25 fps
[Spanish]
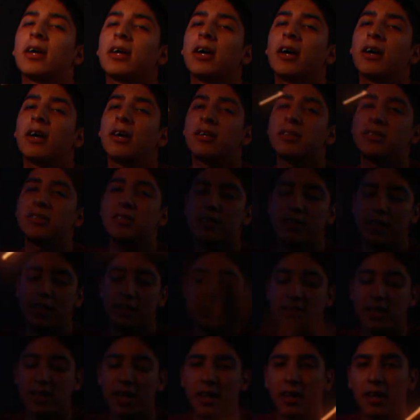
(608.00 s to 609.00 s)
carnecita
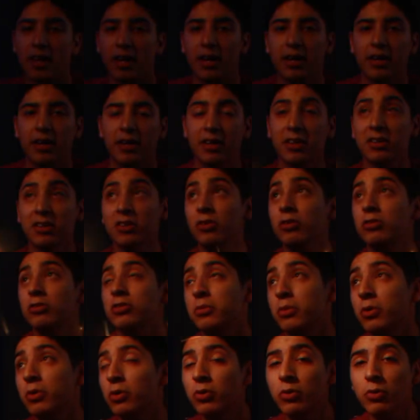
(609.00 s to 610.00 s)
asada. Esto
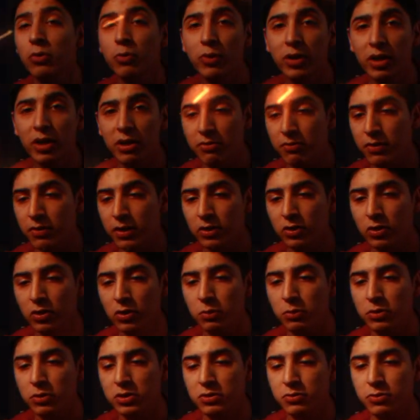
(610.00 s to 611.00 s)
se me ocurre un buen efecto
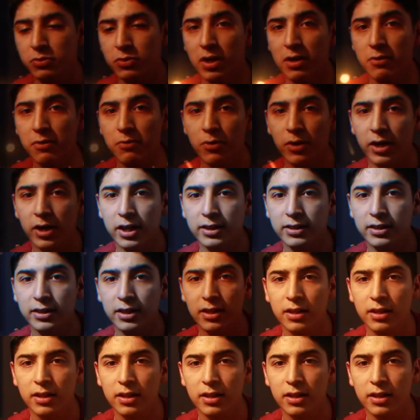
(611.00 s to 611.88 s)
como si fuera una fogata.